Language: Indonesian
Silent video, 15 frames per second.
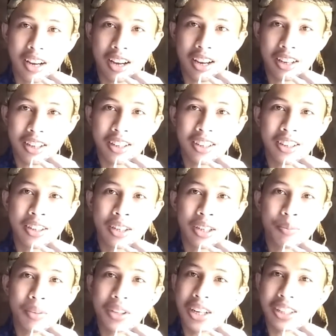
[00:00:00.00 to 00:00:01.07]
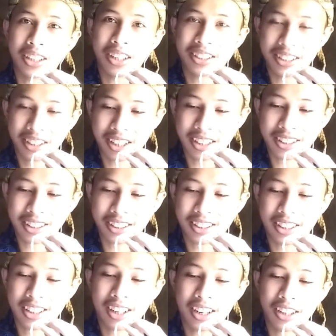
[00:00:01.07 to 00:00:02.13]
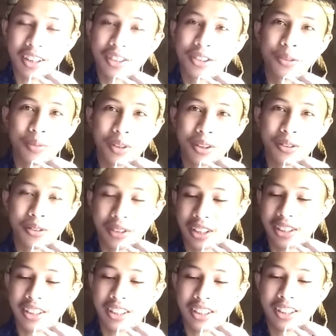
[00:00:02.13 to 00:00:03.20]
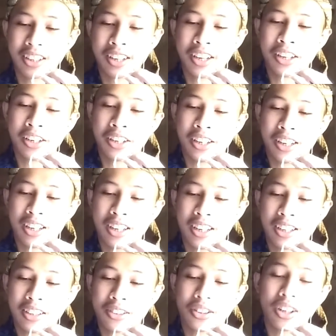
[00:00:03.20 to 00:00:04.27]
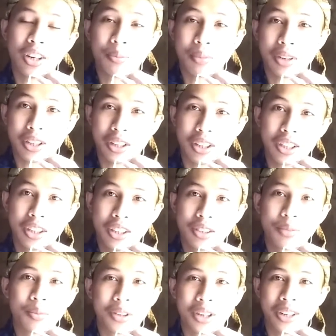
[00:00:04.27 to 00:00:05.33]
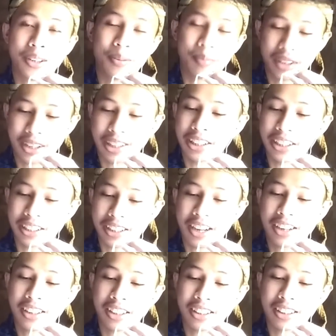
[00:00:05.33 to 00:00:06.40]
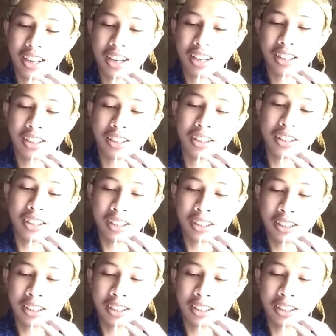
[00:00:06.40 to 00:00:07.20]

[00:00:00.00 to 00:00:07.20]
nah penjelasan singkat saja karena cuma dua ini uh, sudah mengerti semoga dimengerti ya kita ke